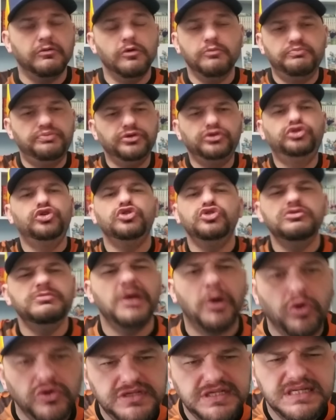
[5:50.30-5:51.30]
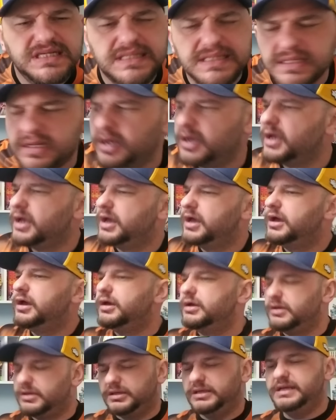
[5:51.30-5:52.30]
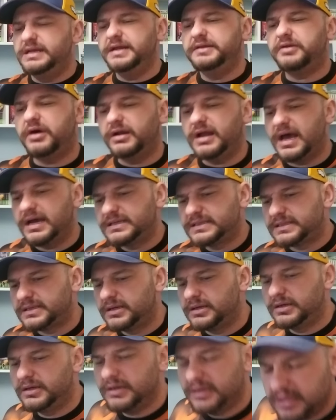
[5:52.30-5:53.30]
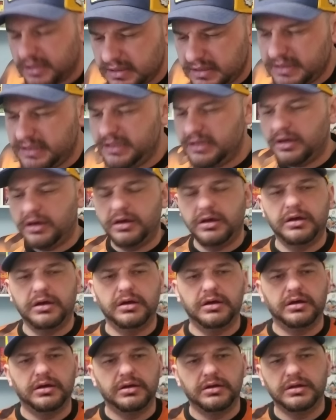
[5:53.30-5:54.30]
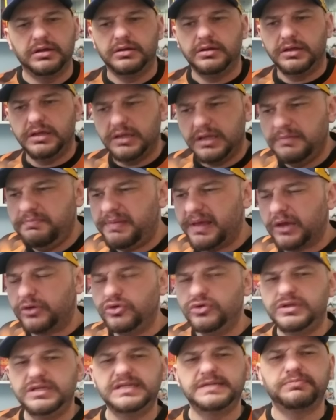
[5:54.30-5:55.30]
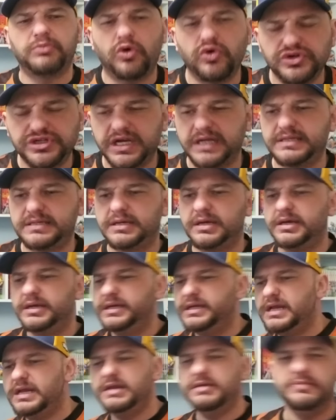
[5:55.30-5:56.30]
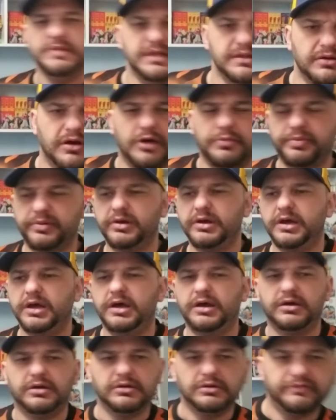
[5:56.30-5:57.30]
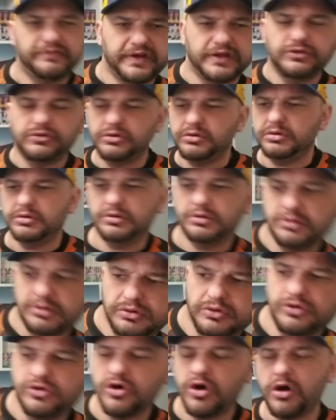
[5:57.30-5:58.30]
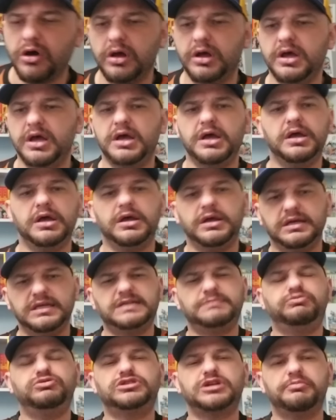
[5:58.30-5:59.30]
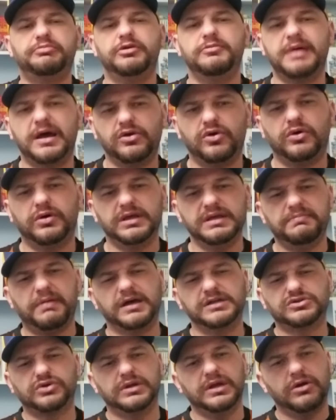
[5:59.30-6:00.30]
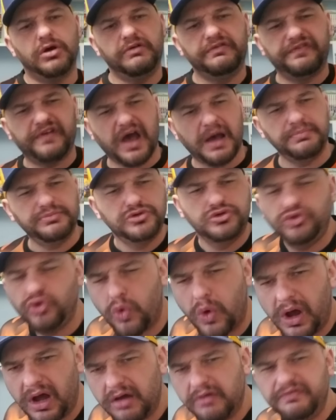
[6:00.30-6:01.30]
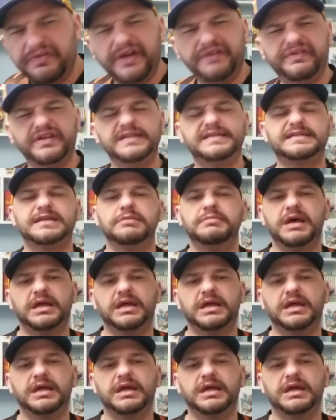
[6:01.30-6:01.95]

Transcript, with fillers: but de numéro 10 il est dans l'axe, euh, il, percute, il se projette, il élimine, hop, feinte de, corps, il se pousse un peu le ballon, il prend son élan, frappe du droit, 20-25